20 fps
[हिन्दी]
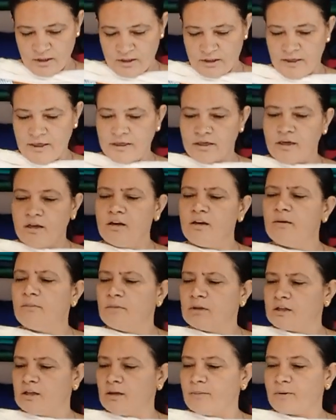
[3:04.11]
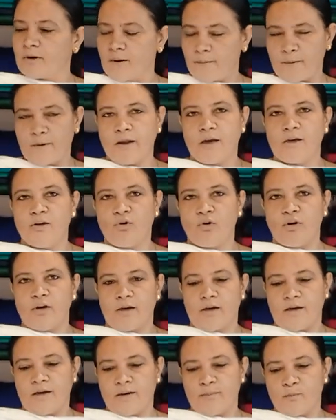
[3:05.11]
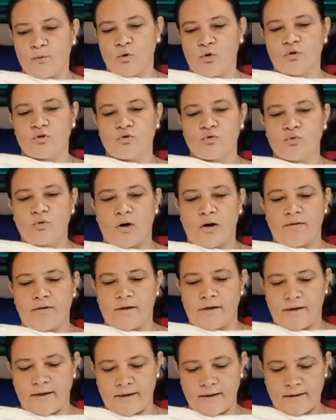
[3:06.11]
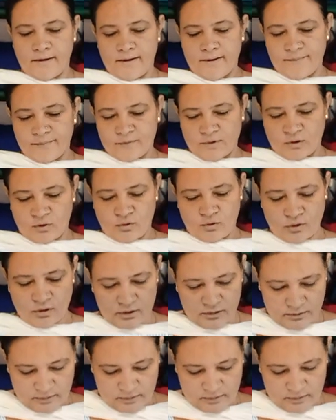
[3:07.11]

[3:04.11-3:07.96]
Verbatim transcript: लेकिन मतलब कपड़ा यो है बहुत सुहावा है और